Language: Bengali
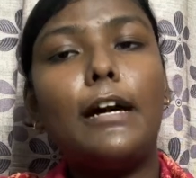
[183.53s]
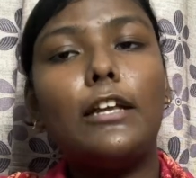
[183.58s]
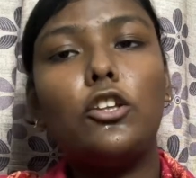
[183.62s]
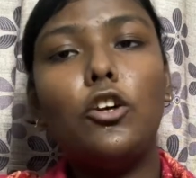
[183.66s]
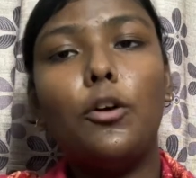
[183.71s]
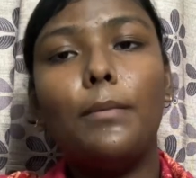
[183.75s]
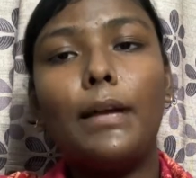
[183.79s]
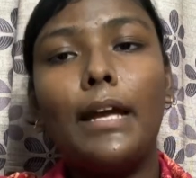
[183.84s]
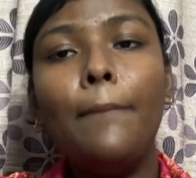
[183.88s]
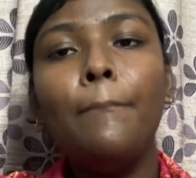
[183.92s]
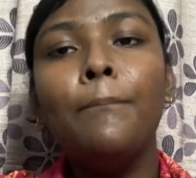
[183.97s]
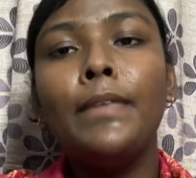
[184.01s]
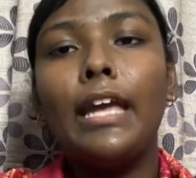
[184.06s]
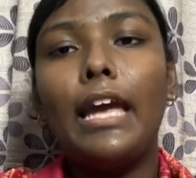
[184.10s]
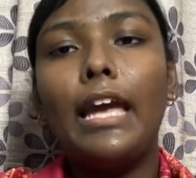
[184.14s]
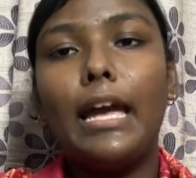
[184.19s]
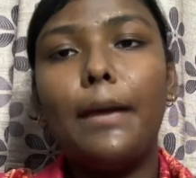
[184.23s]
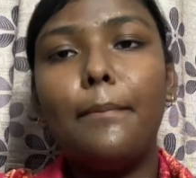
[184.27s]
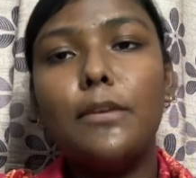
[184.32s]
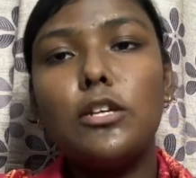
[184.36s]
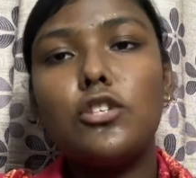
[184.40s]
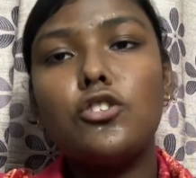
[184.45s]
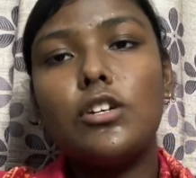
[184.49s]
মাধ্যমে
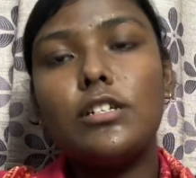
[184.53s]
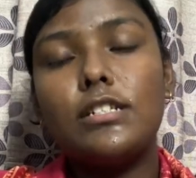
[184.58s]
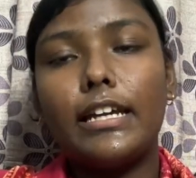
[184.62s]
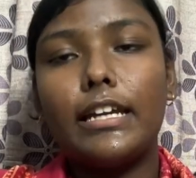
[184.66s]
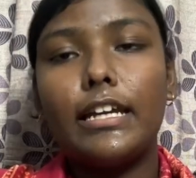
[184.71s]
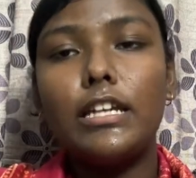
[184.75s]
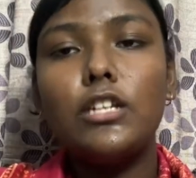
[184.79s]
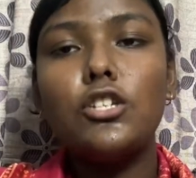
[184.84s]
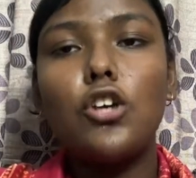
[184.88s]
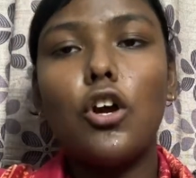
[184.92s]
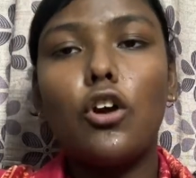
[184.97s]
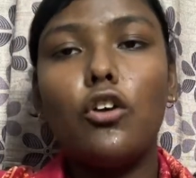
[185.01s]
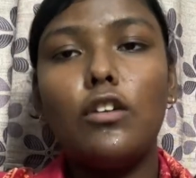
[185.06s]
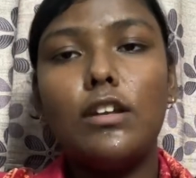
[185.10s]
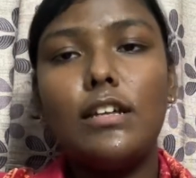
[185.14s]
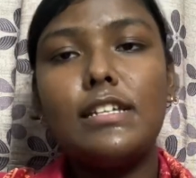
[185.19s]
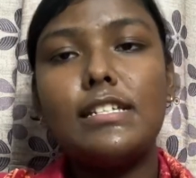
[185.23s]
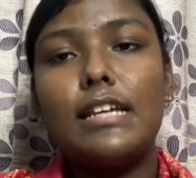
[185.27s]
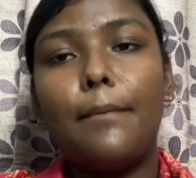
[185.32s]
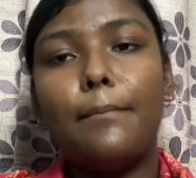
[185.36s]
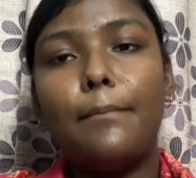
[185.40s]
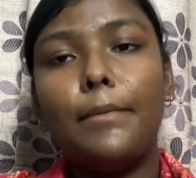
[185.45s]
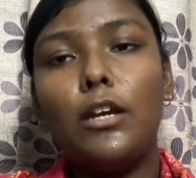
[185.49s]
এই বিষয়টাকে সকলের
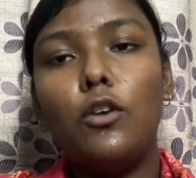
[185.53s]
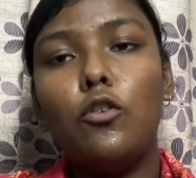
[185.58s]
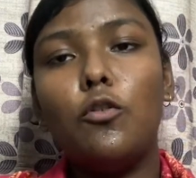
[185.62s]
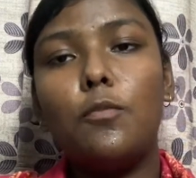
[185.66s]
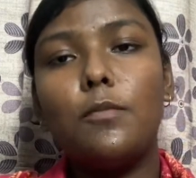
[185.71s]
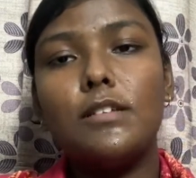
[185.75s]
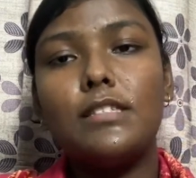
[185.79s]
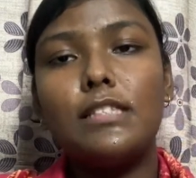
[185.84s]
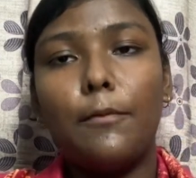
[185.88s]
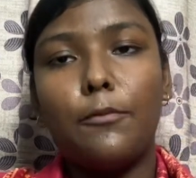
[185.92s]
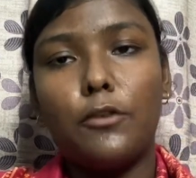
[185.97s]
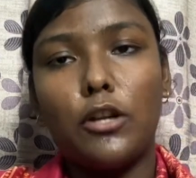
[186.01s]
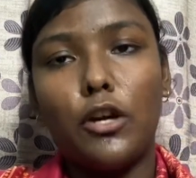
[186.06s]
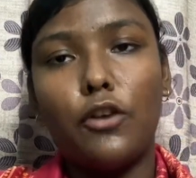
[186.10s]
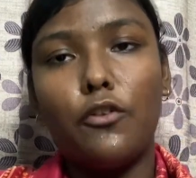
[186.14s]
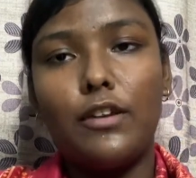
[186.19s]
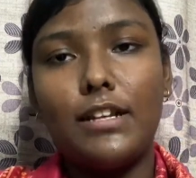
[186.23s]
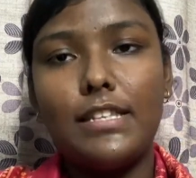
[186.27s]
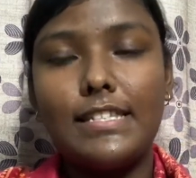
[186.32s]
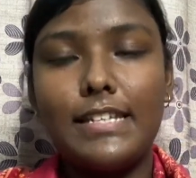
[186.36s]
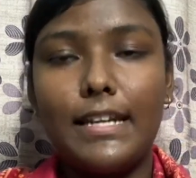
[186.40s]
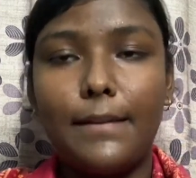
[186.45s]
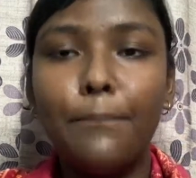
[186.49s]
সামনে উপস্থাপনা
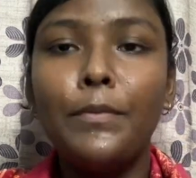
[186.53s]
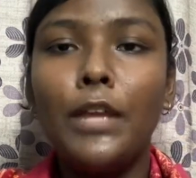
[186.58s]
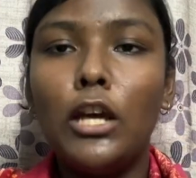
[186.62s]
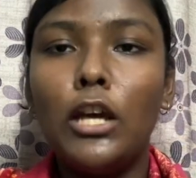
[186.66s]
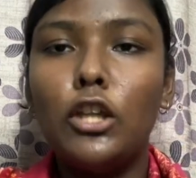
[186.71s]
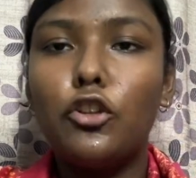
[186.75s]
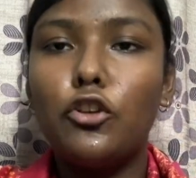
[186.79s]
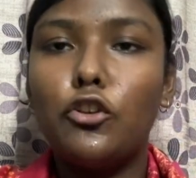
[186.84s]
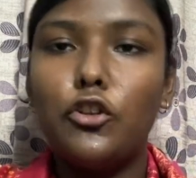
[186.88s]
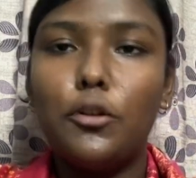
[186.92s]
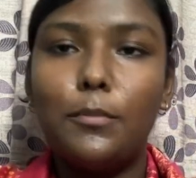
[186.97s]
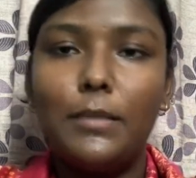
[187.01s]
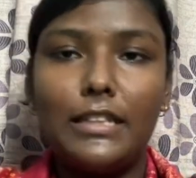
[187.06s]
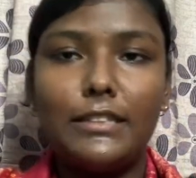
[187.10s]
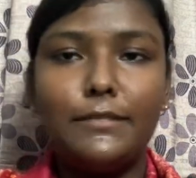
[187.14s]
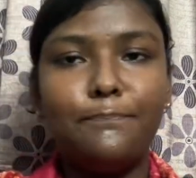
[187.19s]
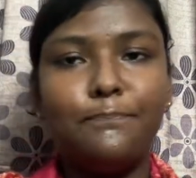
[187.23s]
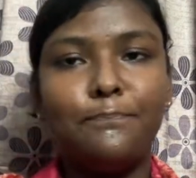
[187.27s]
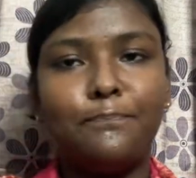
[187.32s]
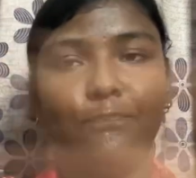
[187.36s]
করেছেন ধন্যবাদ